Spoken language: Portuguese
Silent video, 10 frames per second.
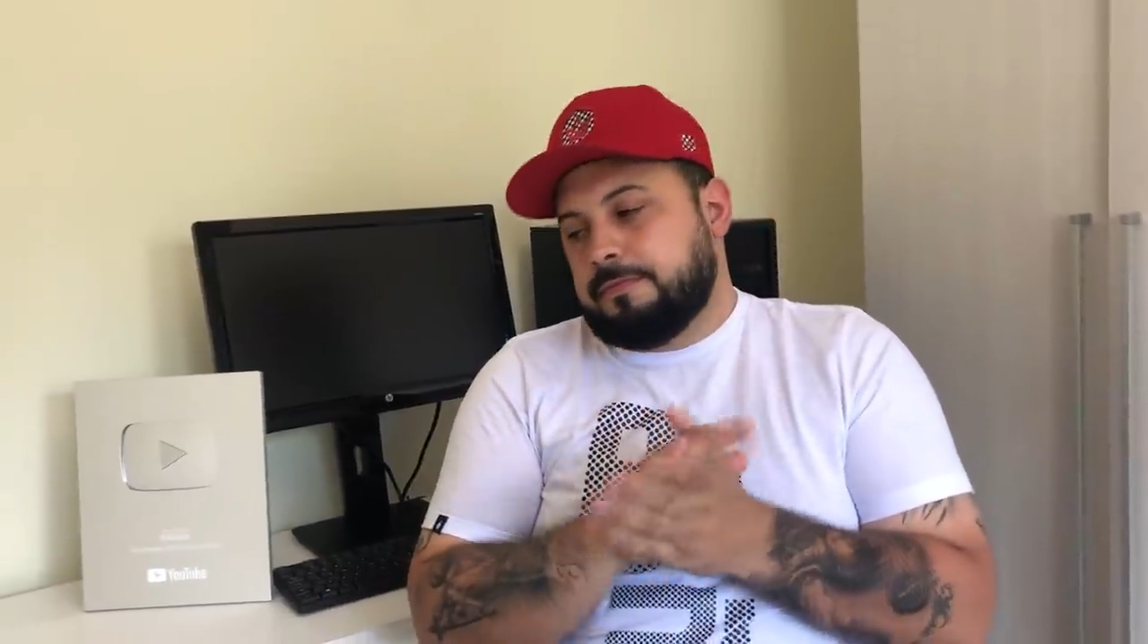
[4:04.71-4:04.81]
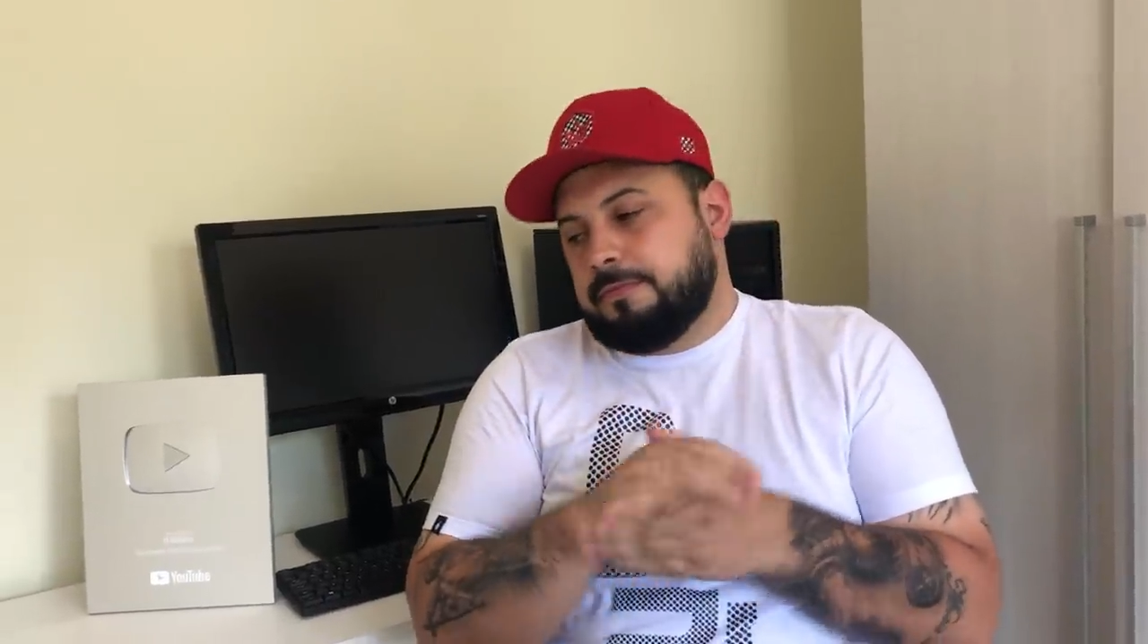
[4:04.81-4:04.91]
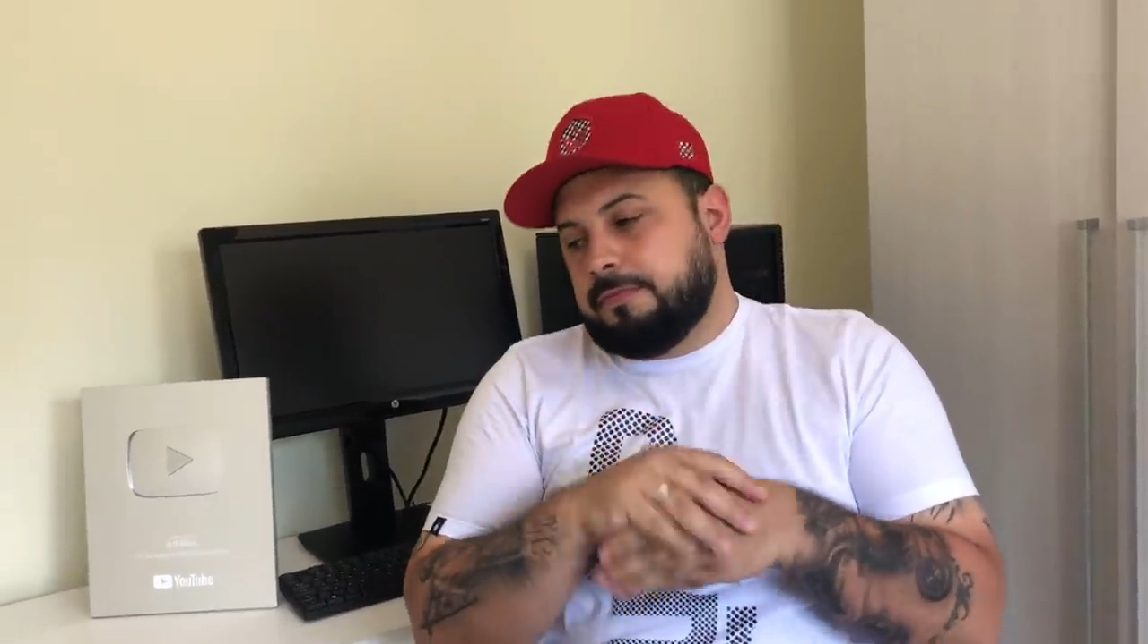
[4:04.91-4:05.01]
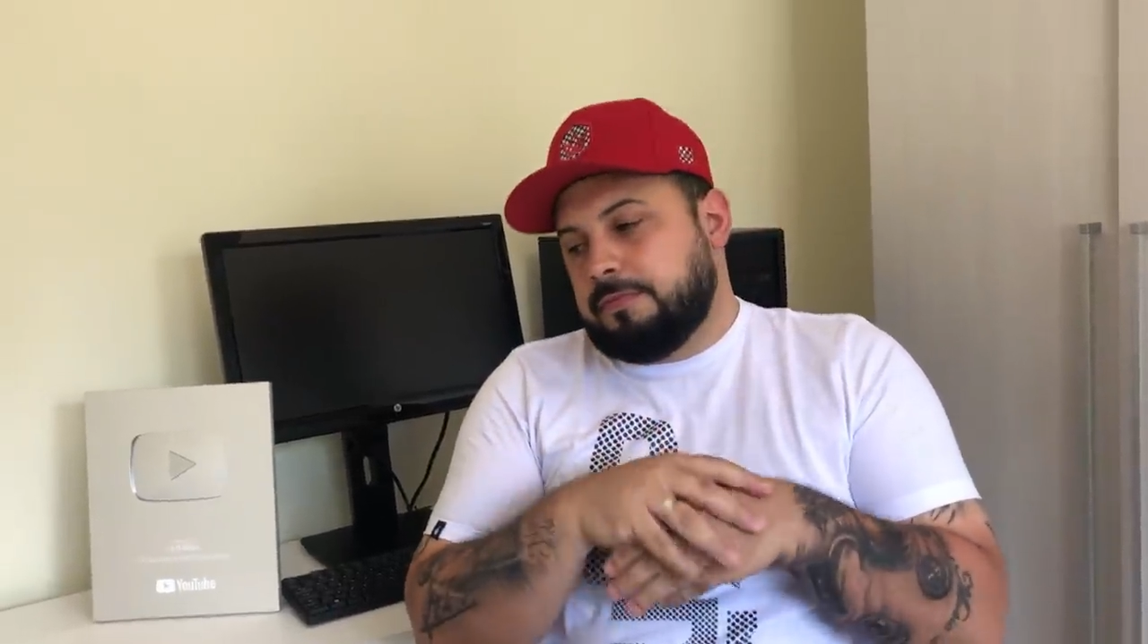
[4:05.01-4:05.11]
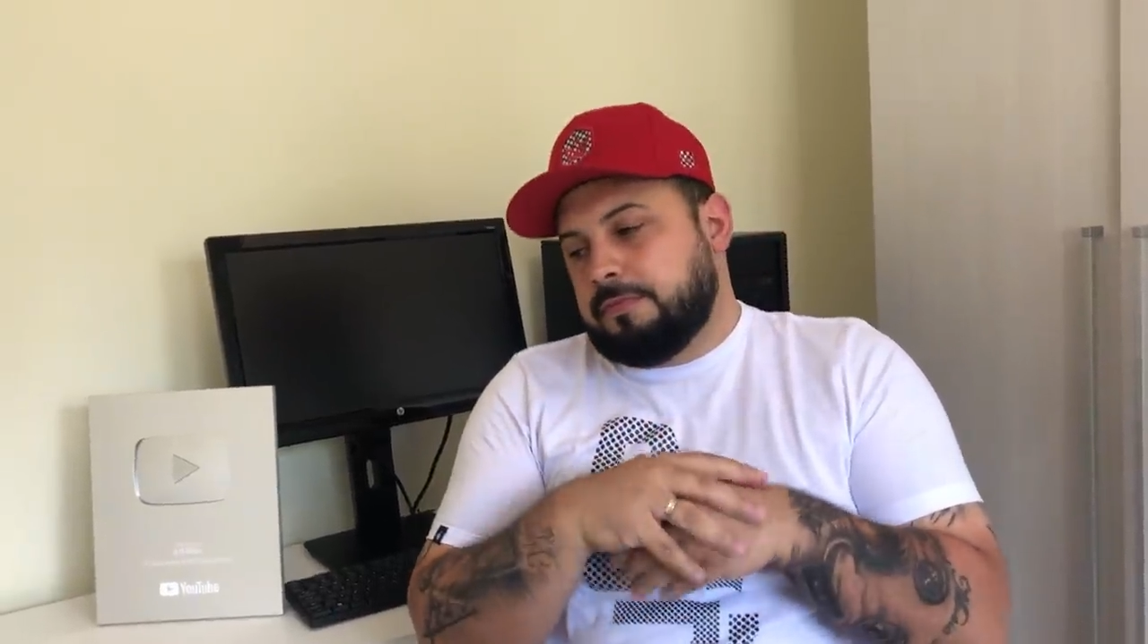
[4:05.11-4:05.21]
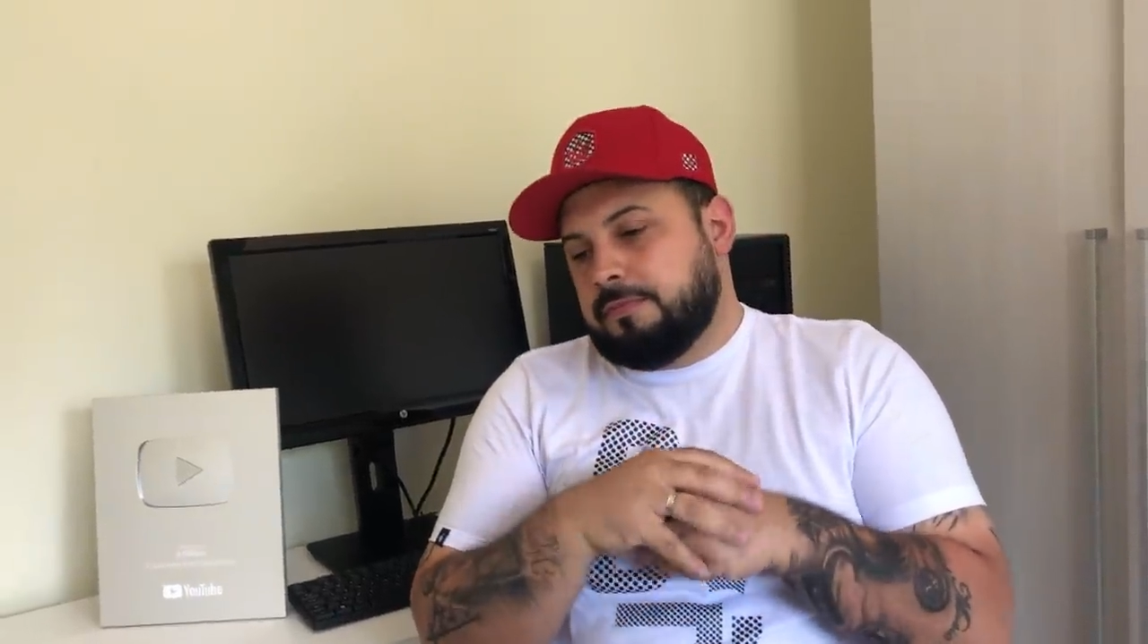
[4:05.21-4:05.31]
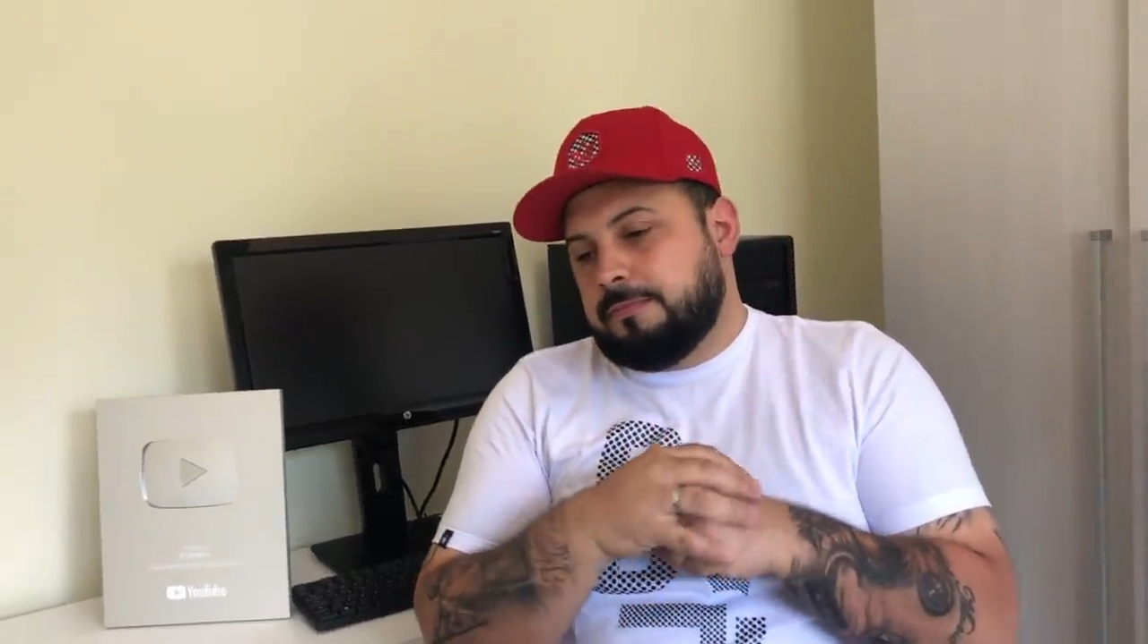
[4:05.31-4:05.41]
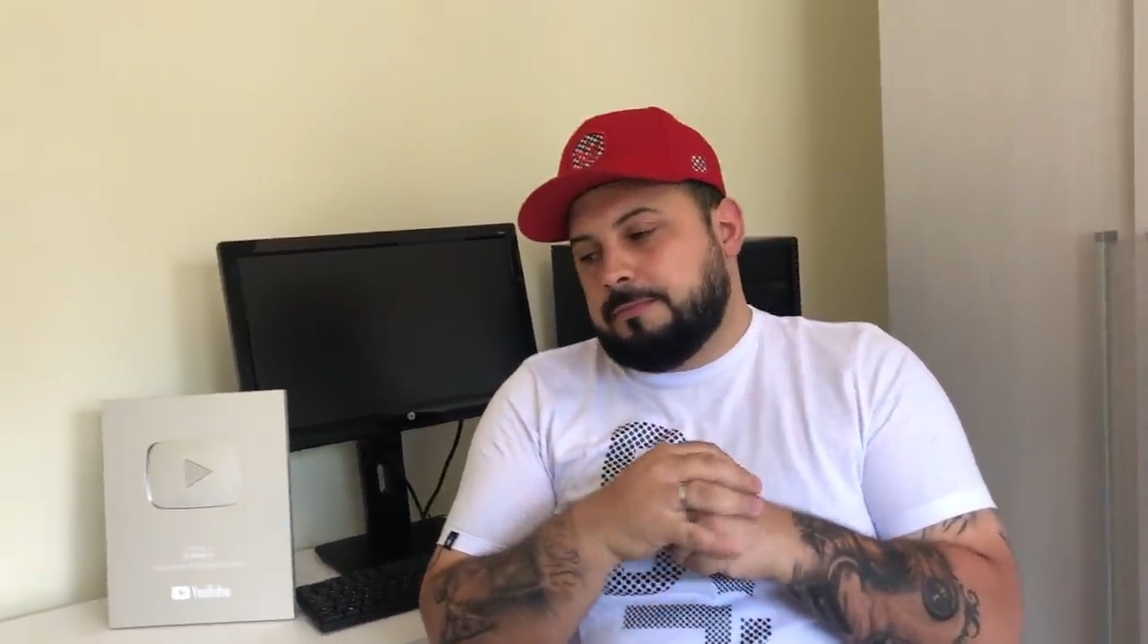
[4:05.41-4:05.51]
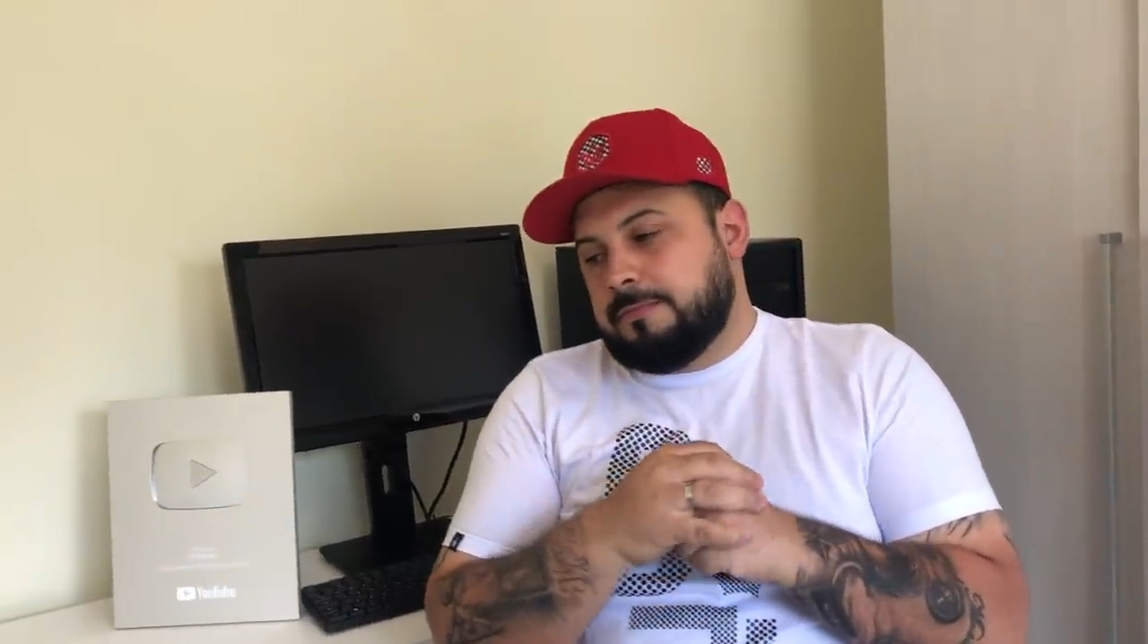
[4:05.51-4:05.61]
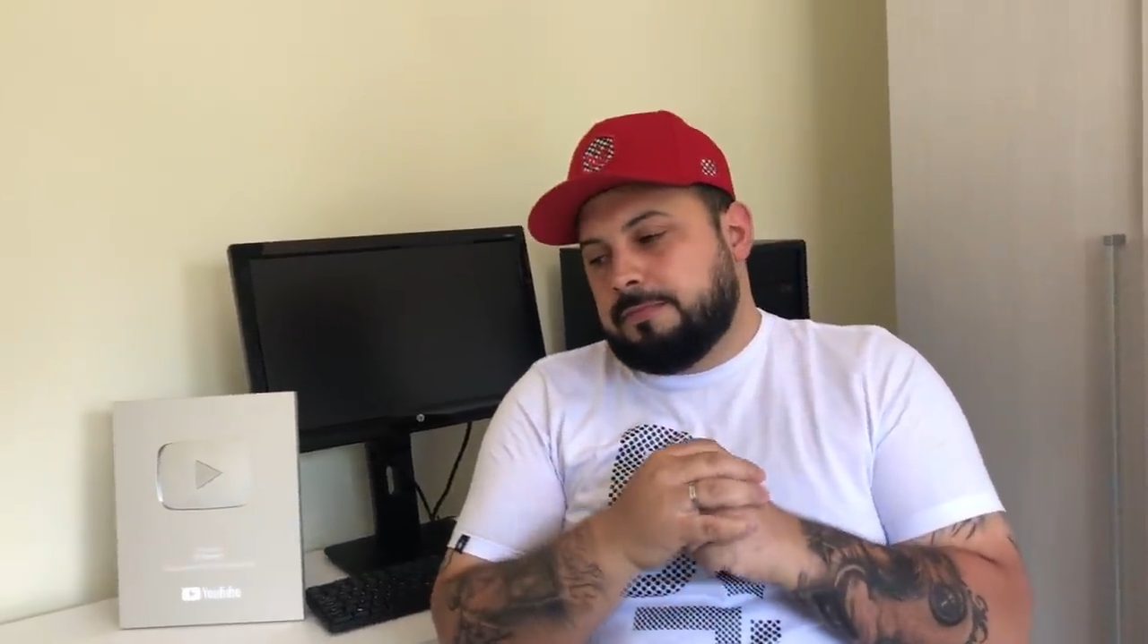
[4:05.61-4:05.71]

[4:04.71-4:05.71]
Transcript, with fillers: Pra tu não mentir muito pra